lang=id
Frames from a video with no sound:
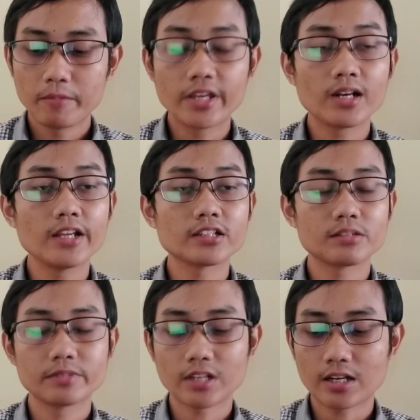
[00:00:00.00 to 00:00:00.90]
bikin
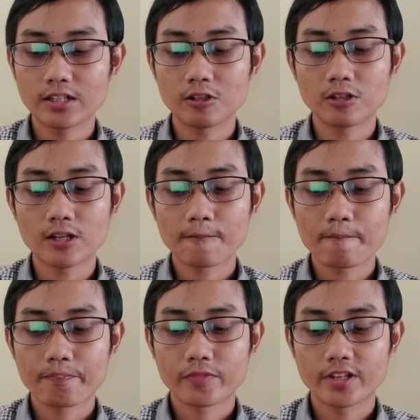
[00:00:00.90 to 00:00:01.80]
list misalkan gitu ya
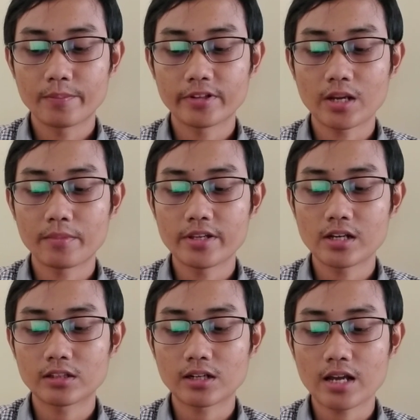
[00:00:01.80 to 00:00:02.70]
yang pertama
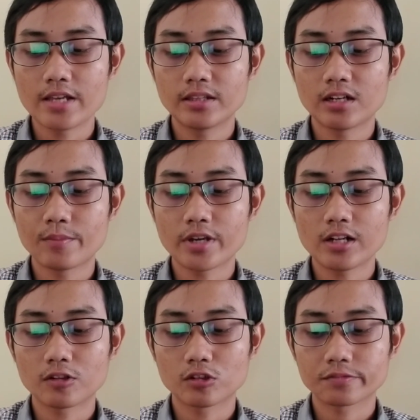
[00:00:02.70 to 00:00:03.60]
yang terkait
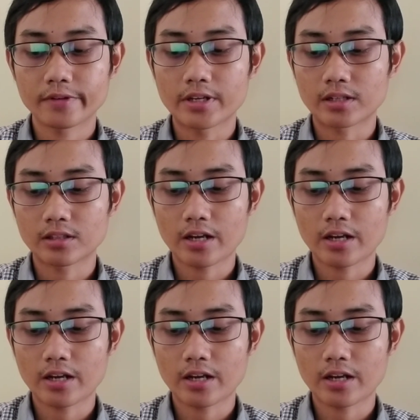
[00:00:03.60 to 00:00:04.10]
dinamika litosfer